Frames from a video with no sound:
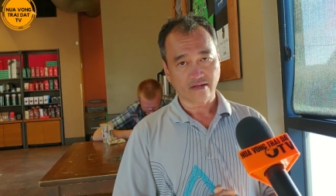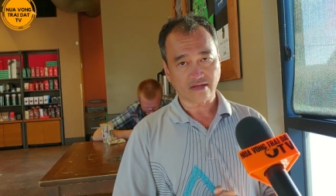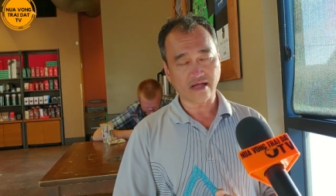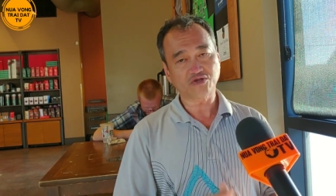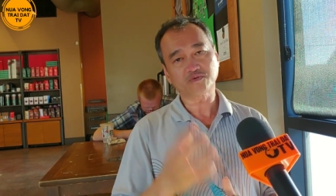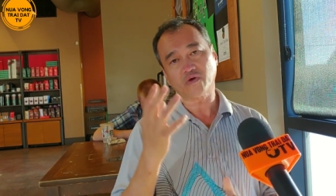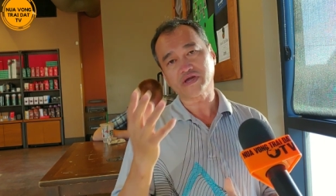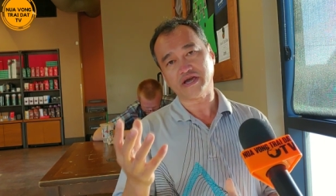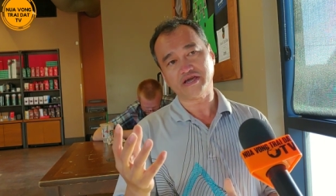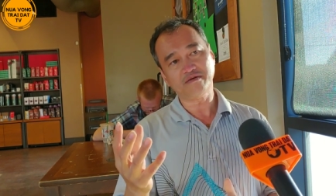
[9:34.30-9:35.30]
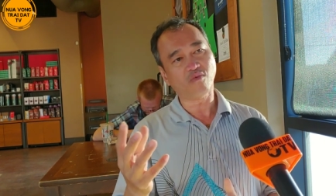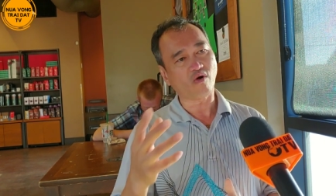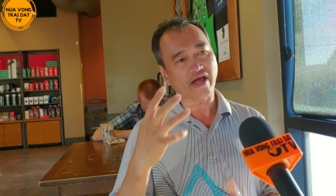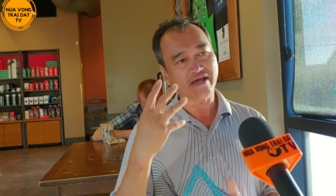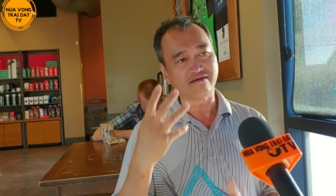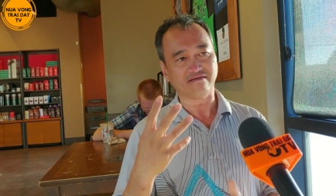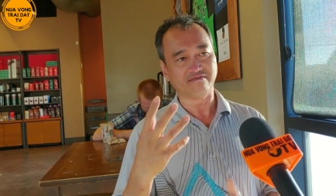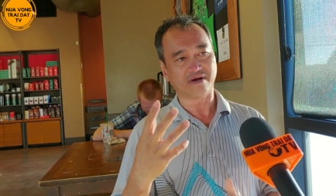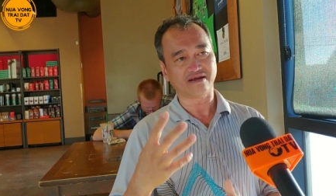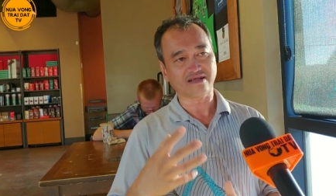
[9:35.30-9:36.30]
Tức là chúng tôi nghĩ một cái
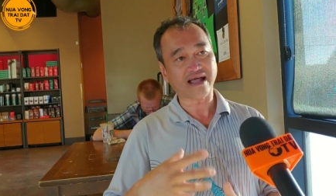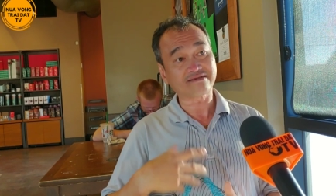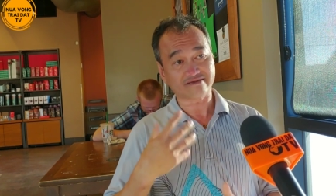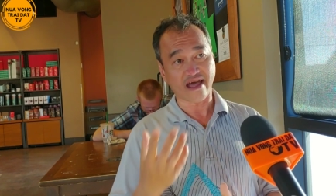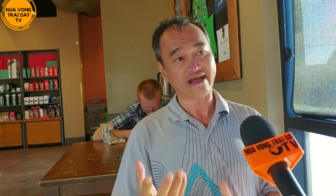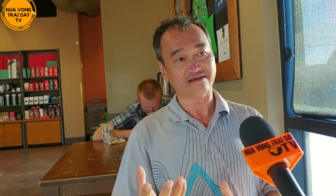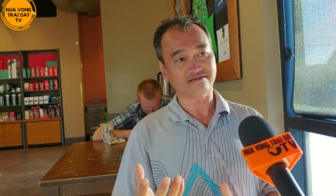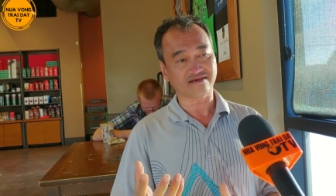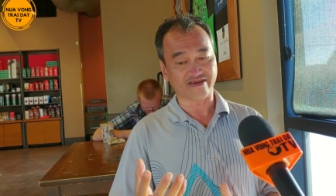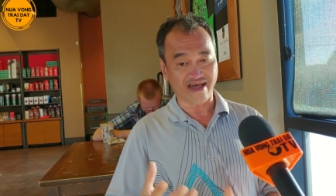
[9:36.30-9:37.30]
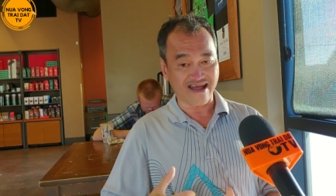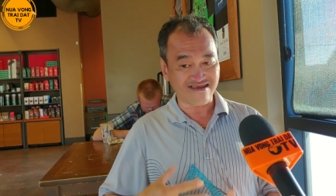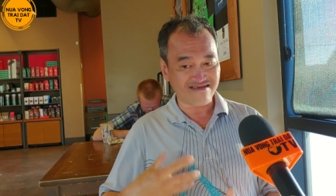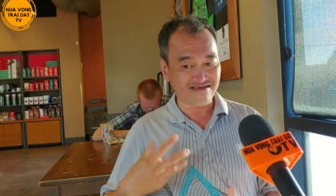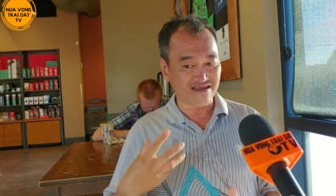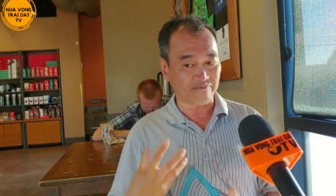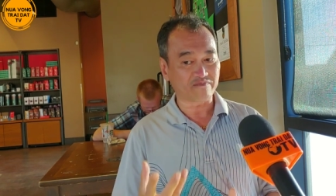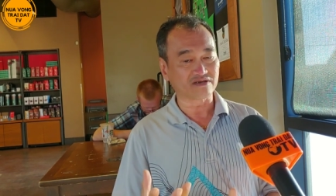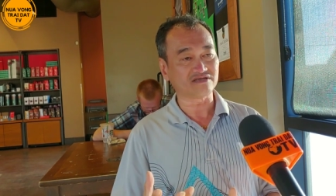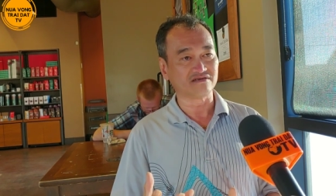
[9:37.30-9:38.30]
người mà đã thành đạt, tức là đã
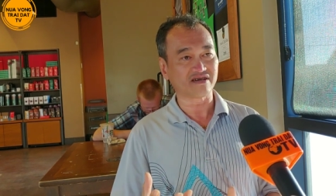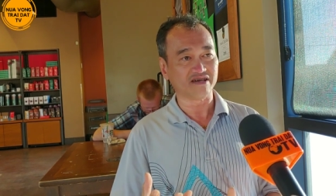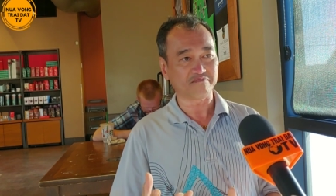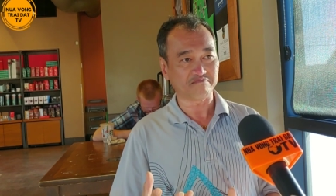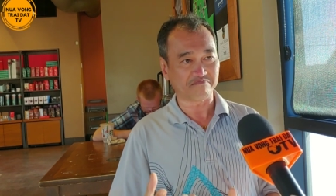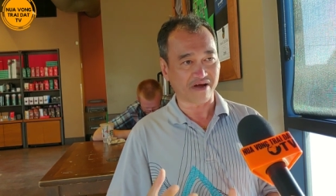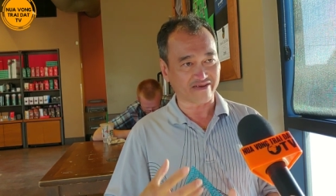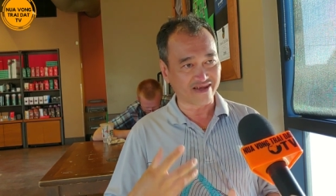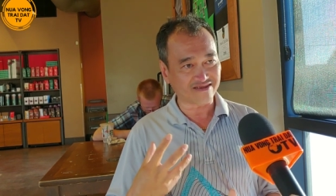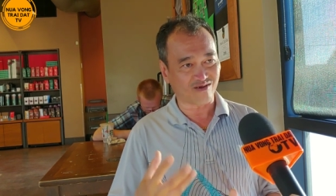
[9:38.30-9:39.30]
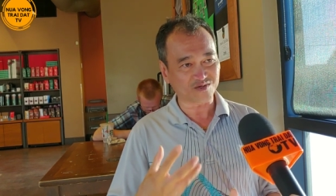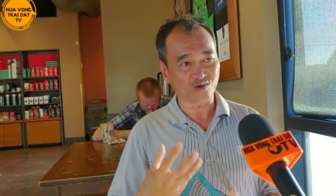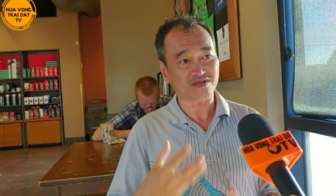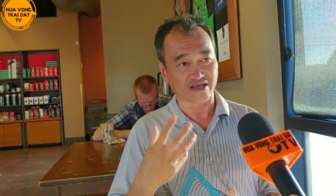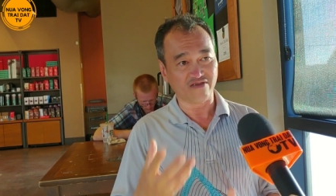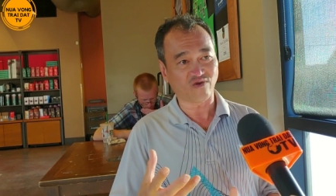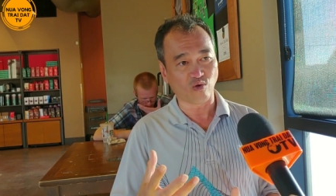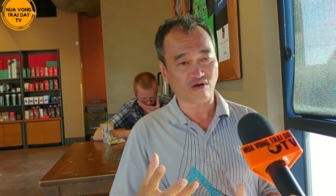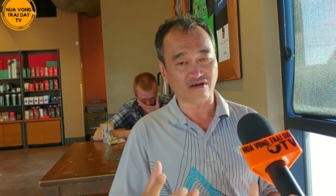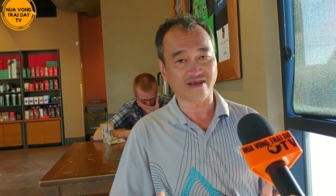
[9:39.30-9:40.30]
lập được sự nghiệp mà đến con số tỷ
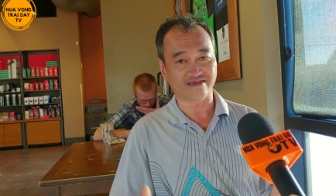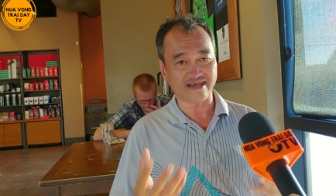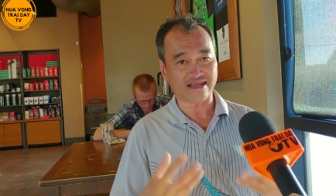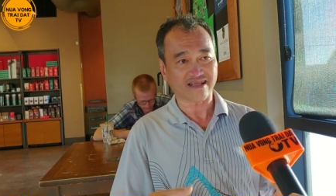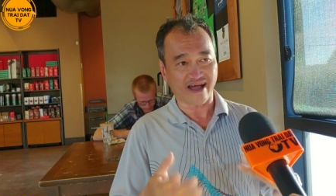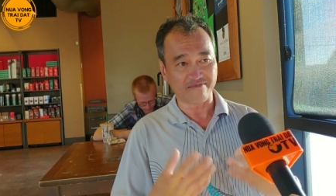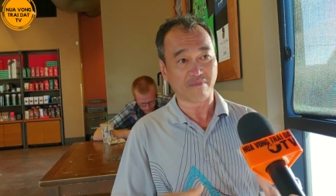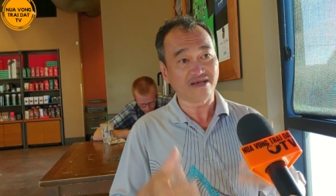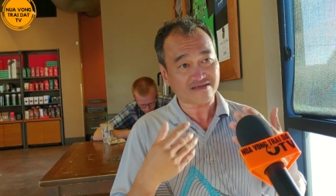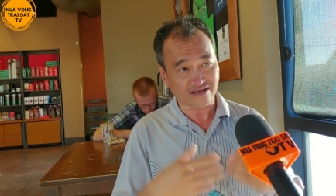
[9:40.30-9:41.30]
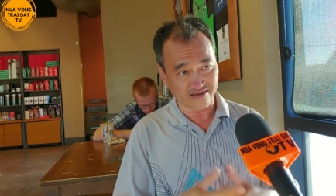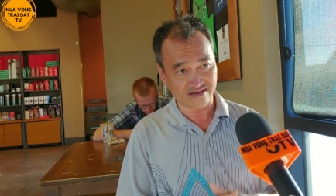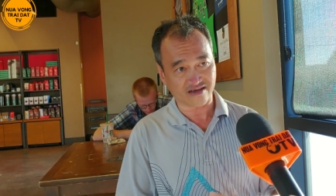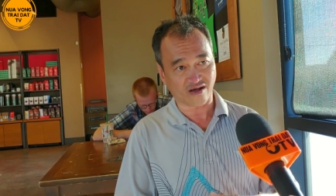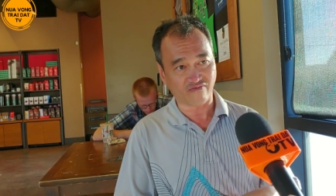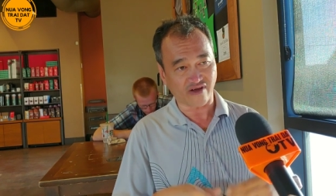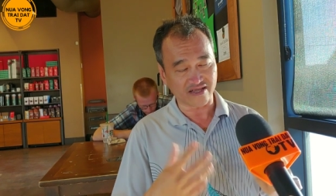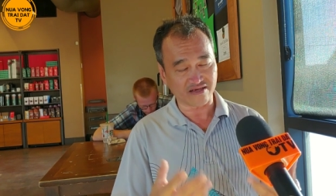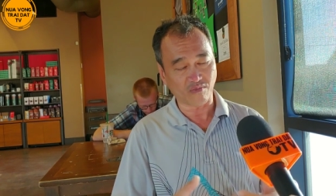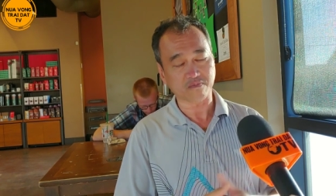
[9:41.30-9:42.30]
phú, có nghĩa là gia tài mấy tỷ chứ không phải
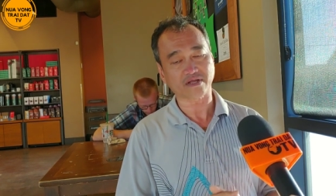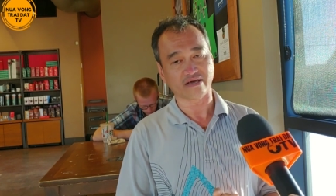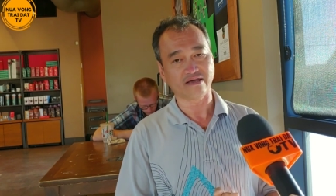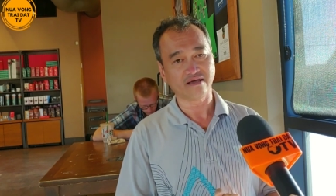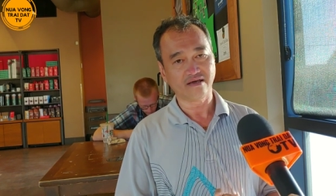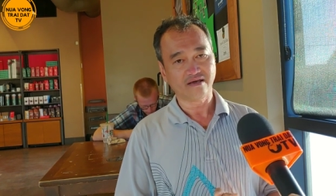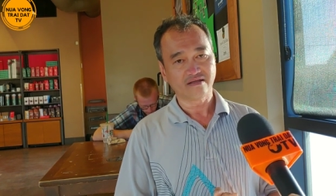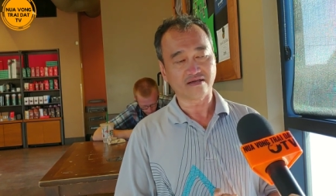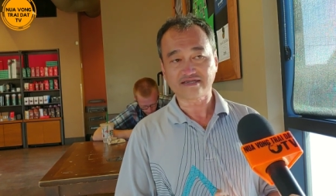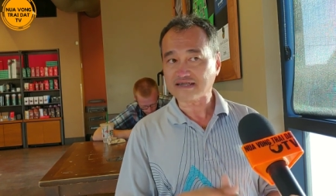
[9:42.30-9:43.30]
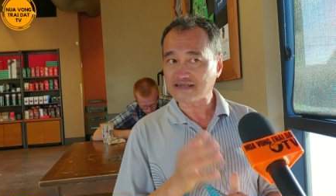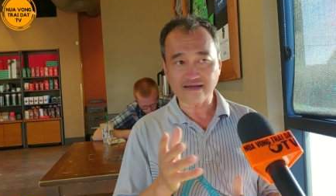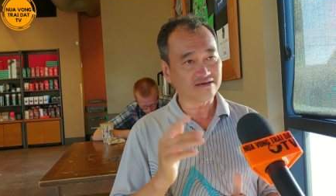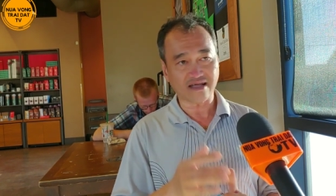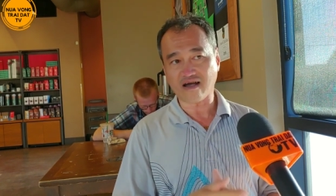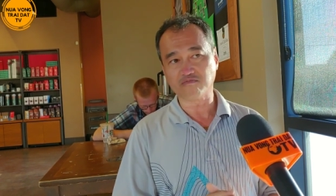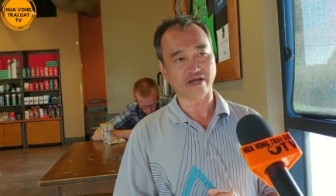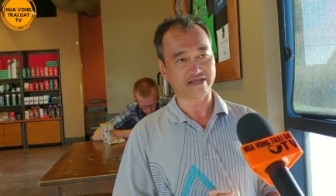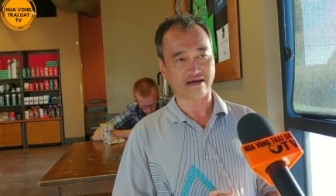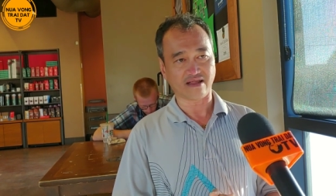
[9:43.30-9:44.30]
chỉ một tỷ, thì chắc chắn người ta không
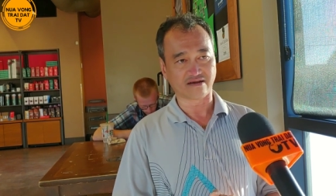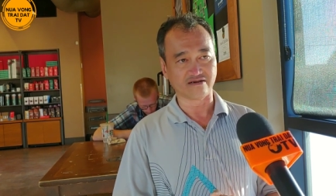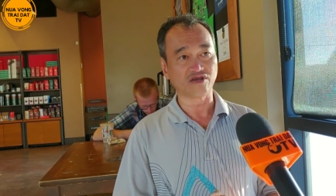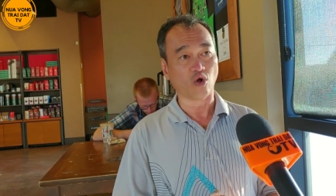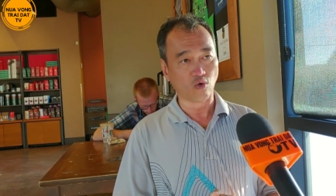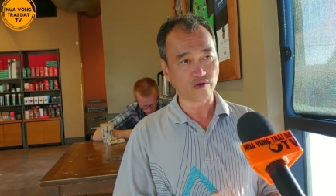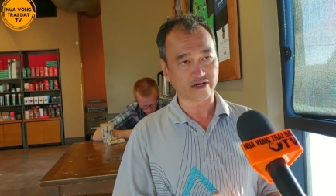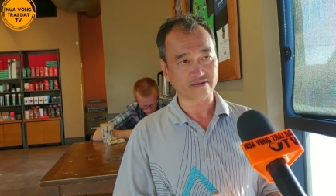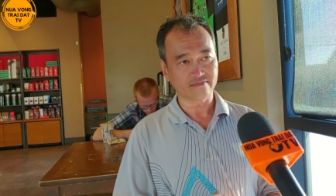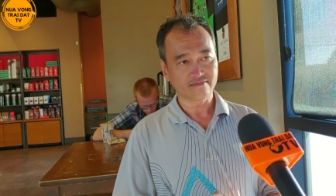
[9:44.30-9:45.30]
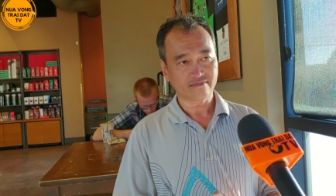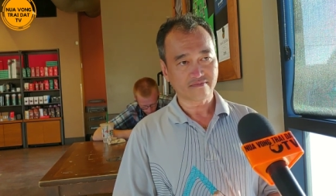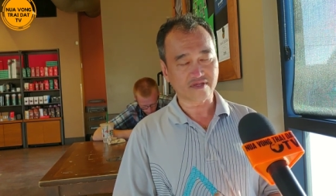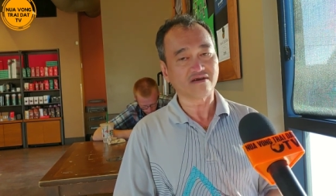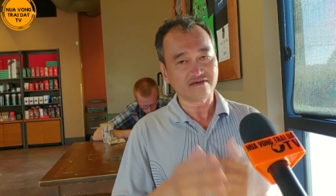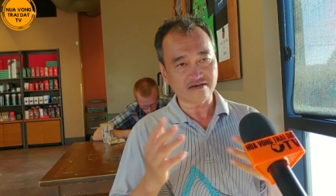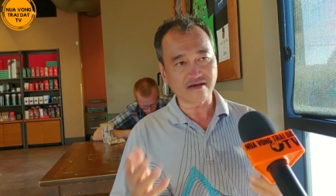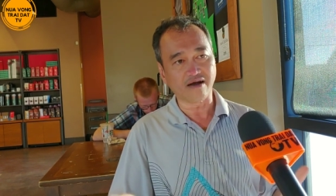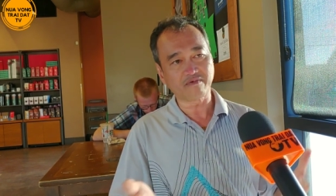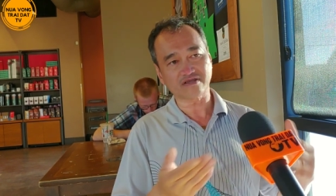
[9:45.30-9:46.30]
thể nào là người ngu được. Trừ
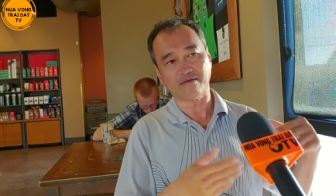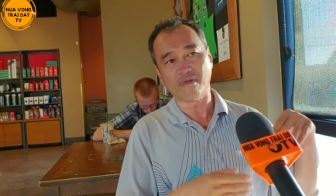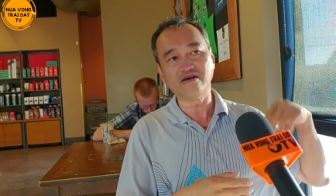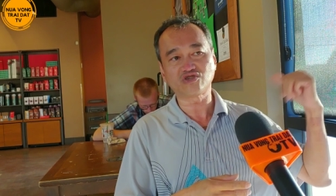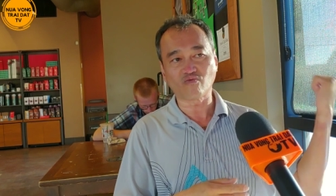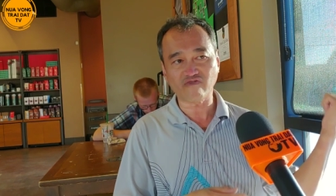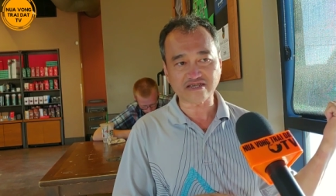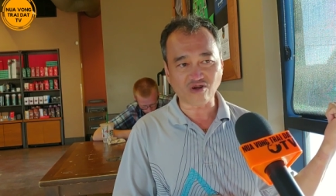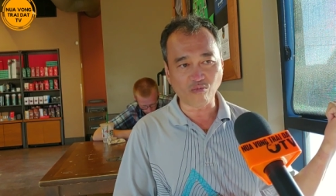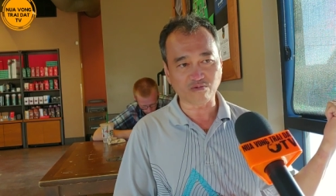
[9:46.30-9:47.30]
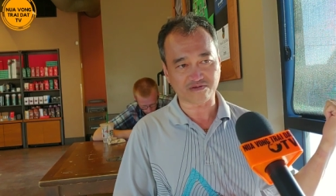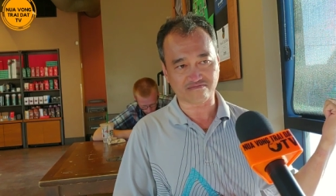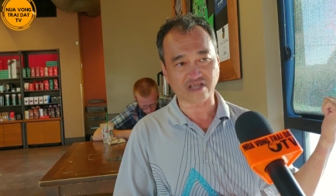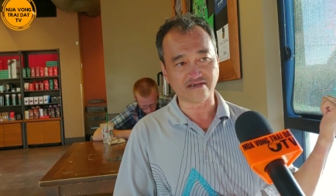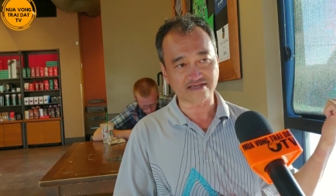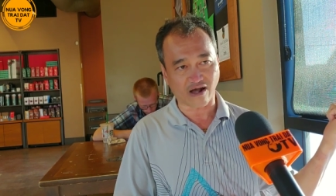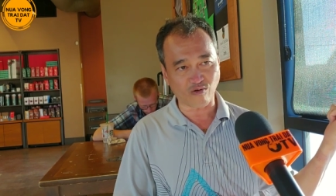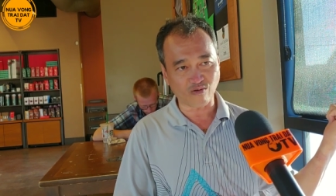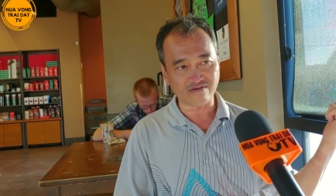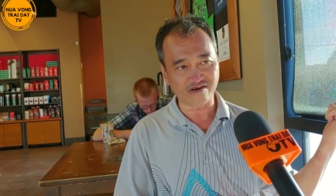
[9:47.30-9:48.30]
trường hợp người ta mới trúng vé số một tỷ
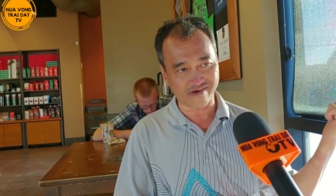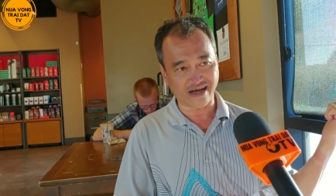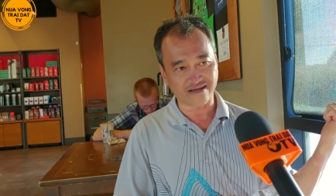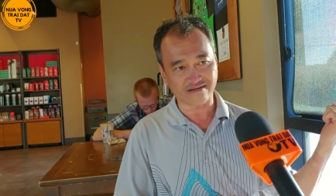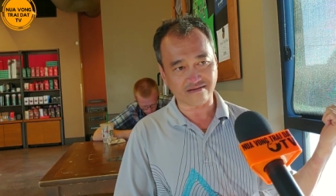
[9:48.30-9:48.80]
sáu, đúng không ạ?